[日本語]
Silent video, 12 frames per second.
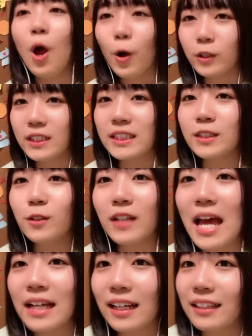星の
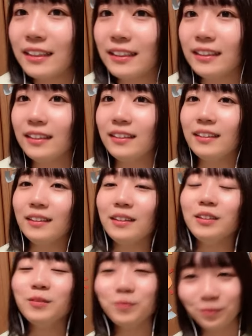中
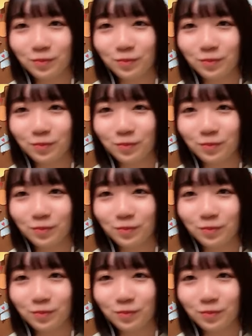に